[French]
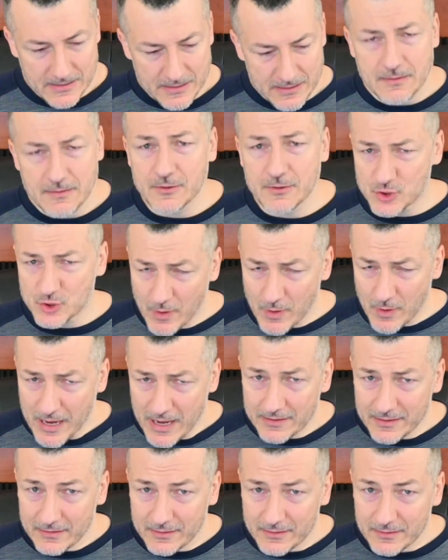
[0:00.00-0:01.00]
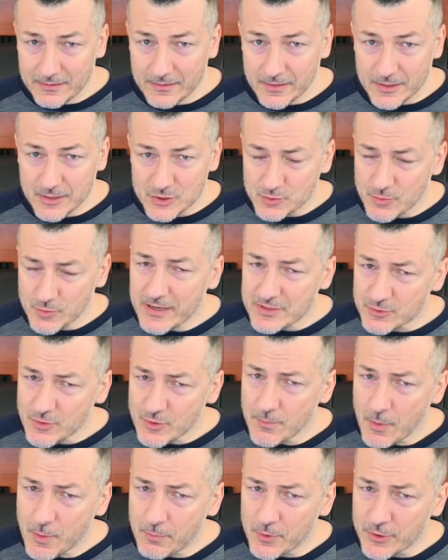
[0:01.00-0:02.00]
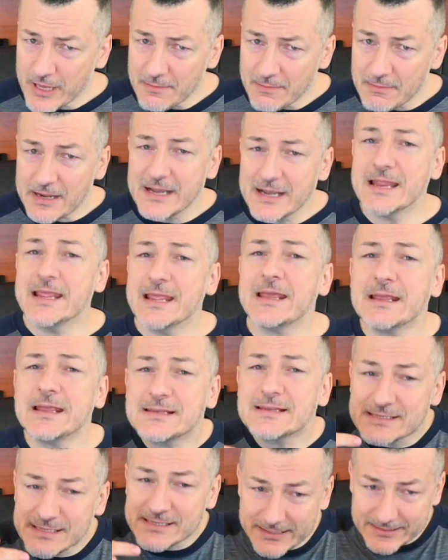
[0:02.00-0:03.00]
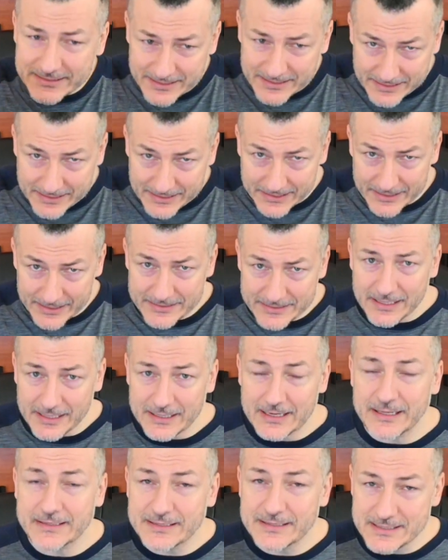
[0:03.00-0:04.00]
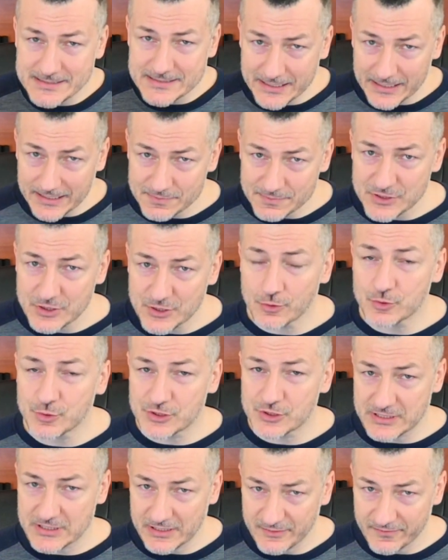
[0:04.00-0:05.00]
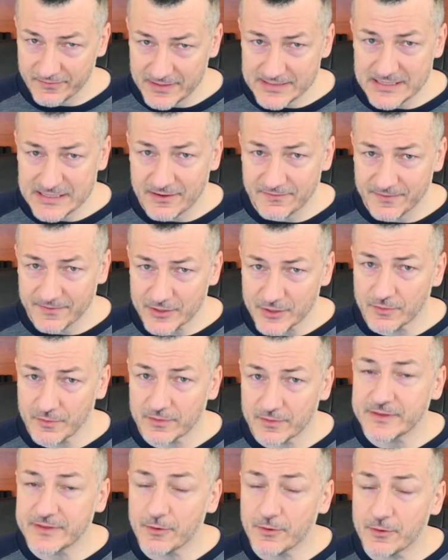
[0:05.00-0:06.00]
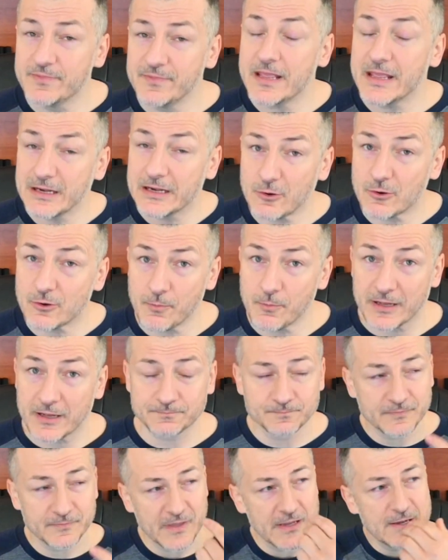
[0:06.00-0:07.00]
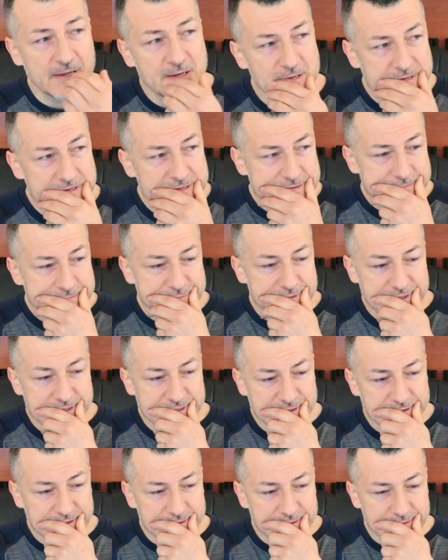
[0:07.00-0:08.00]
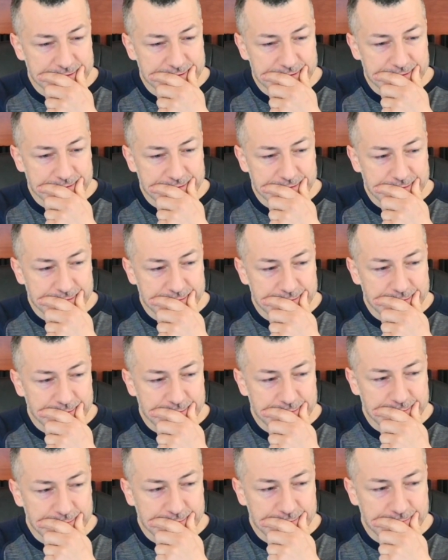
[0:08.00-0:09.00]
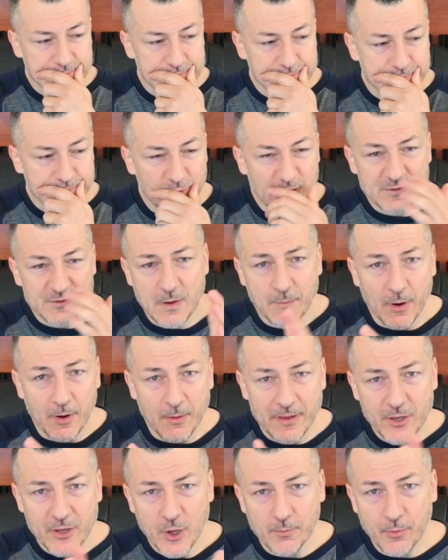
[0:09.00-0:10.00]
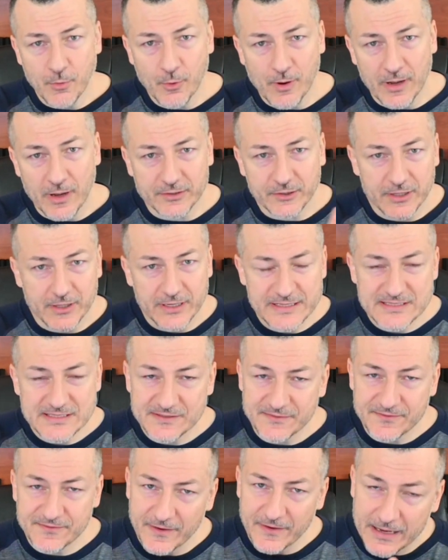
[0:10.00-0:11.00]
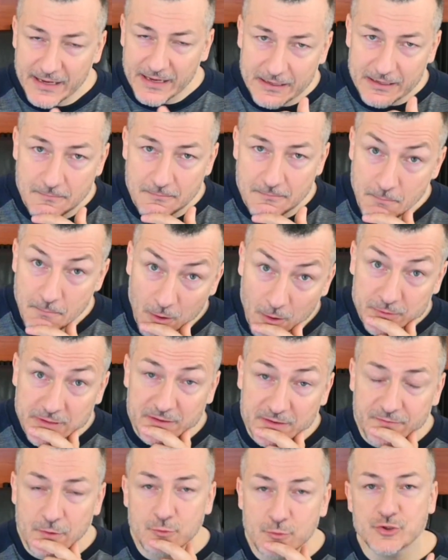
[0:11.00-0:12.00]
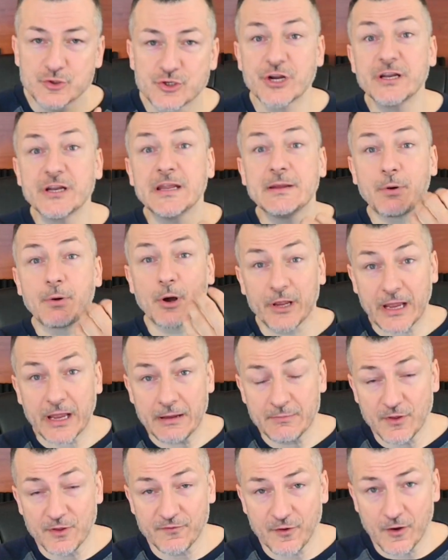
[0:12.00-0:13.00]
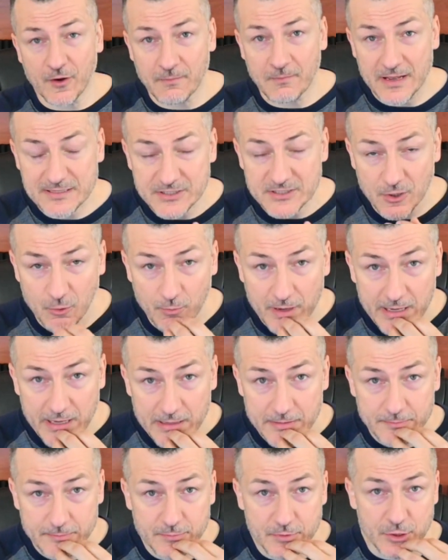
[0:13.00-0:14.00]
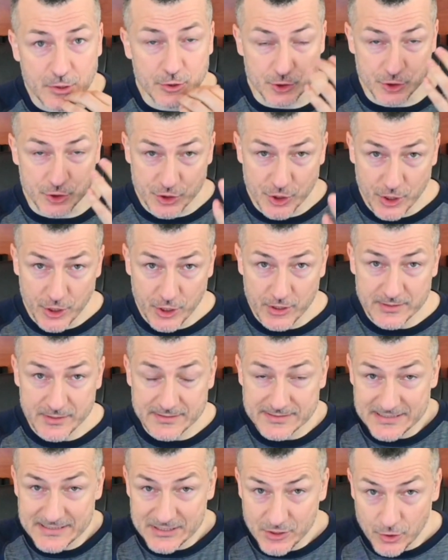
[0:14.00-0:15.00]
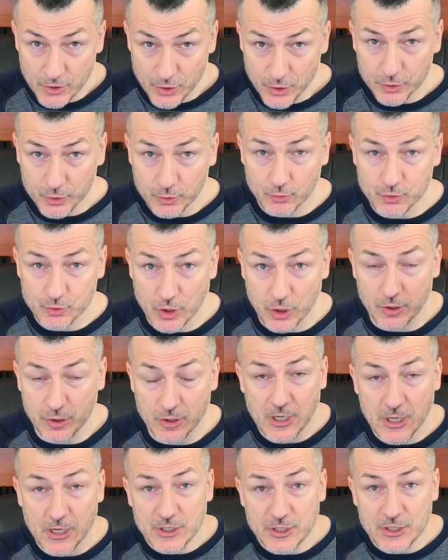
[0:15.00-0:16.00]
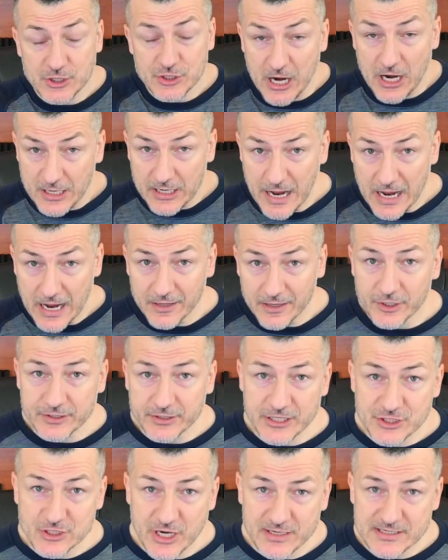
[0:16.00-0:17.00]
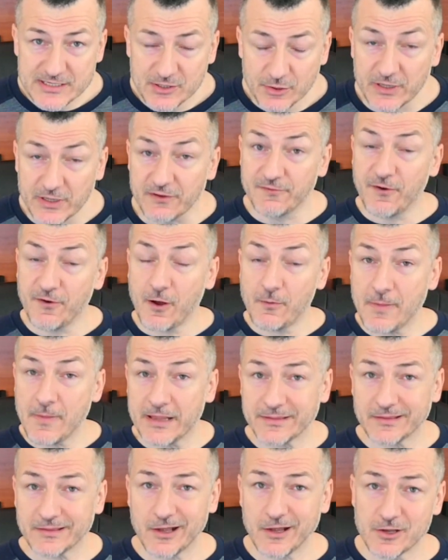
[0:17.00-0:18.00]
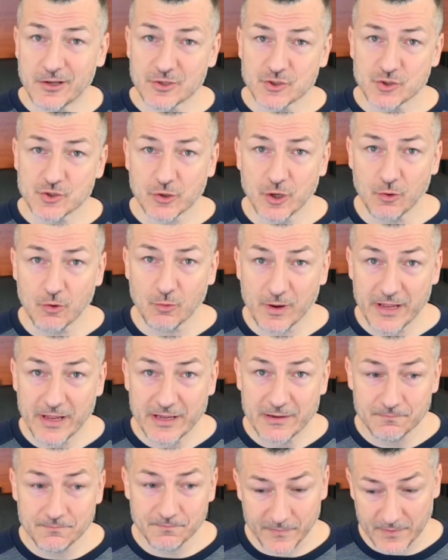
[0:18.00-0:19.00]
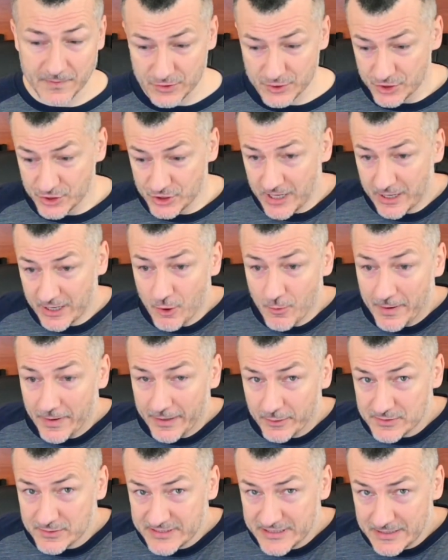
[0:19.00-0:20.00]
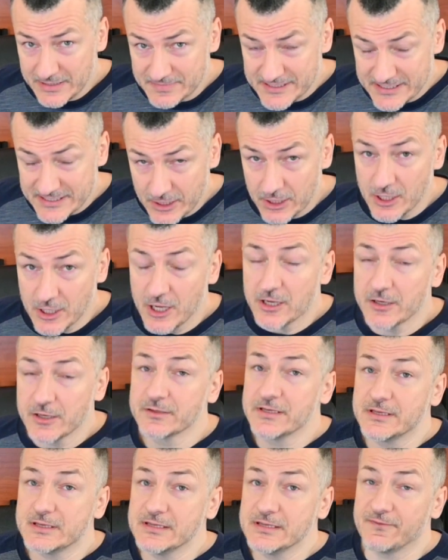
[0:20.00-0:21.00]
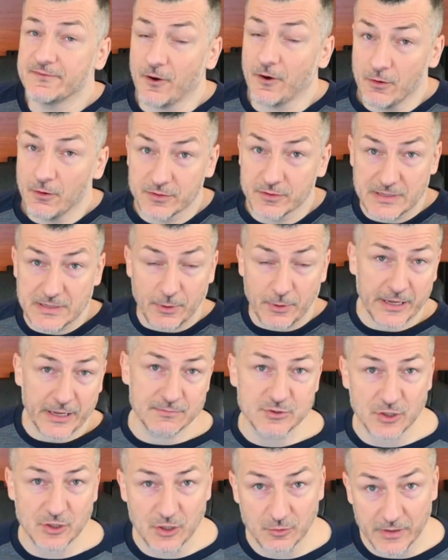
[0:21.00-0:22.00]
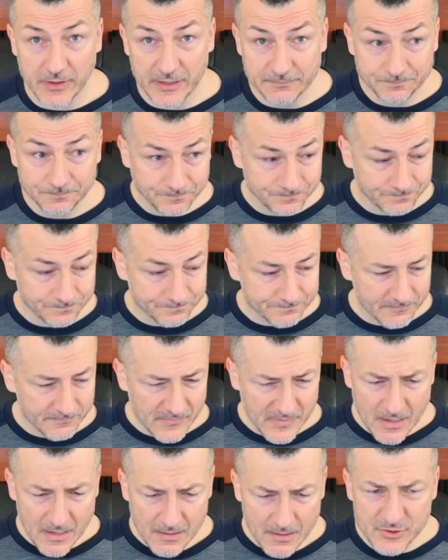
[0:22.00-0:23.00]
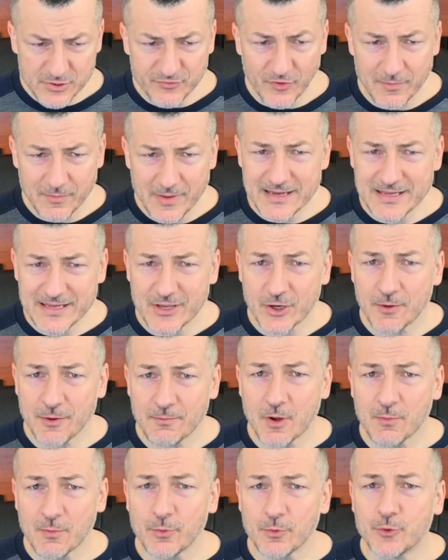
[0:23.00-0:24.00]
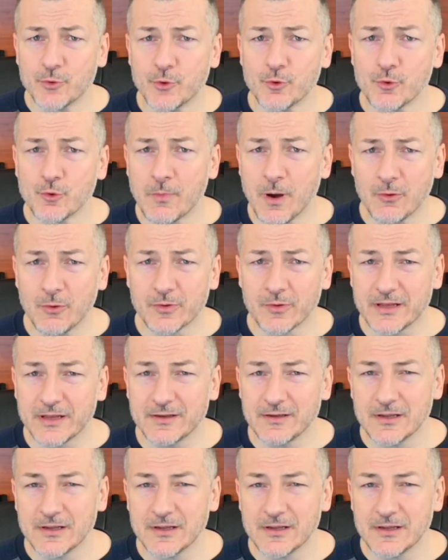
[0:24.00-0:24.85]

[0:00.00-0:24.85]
Soit, euh, soit, soit un peu plus calme. Lis ce qui est écrit dans la description du service afin de, de bien le comprendre. Puis je, moi, je me promène un peu entre les différents mondes, dans le fond, où j'ai des programmes de formation web, je discute ou je, j'encadre des gens qui sont des formateurs sur le web, j'accompagne aussi des psychologues qui font des programmes sur le web, puis je vois bien qu'il y a comme un peu deux mondes. Hein.